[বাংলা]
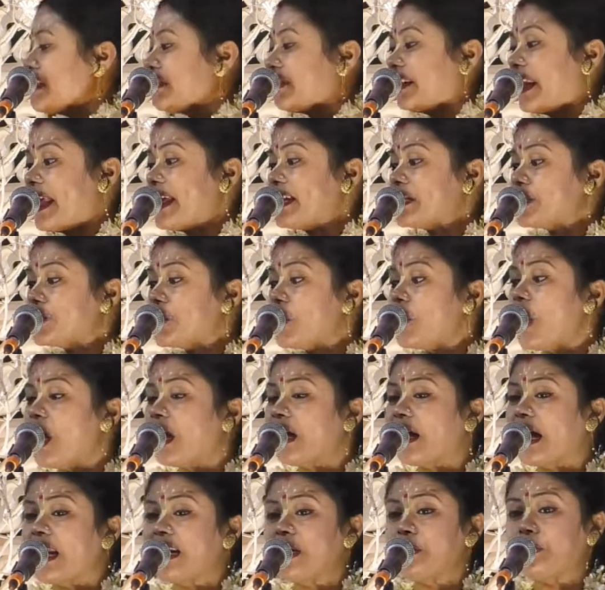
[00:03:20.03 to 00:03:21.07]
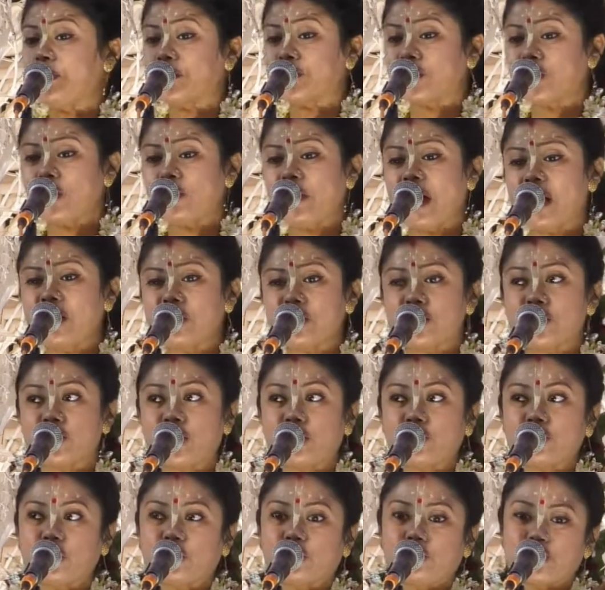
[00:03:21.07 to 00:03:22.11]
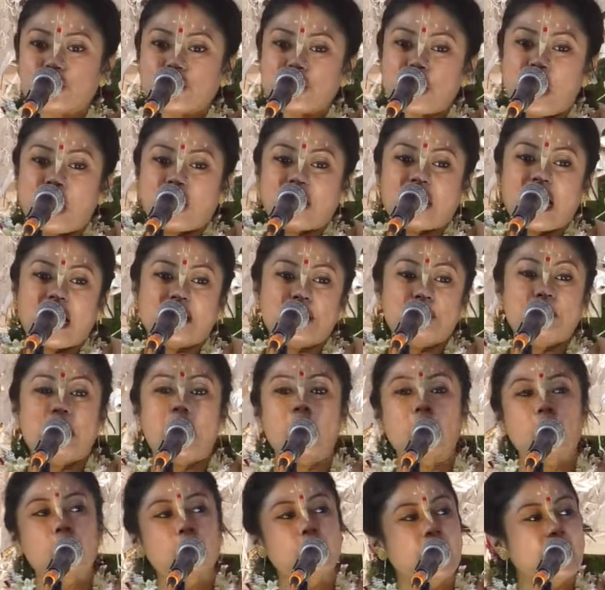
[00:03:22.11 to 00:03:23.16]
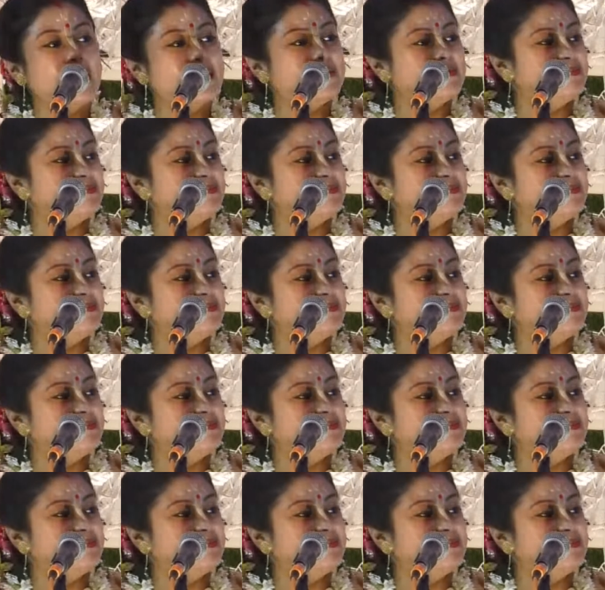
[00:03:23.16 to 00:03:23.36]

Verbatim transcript: ত্রিংশ লক্ষানি পশু মানুষ চতুর্শ লক্ষানি মানবা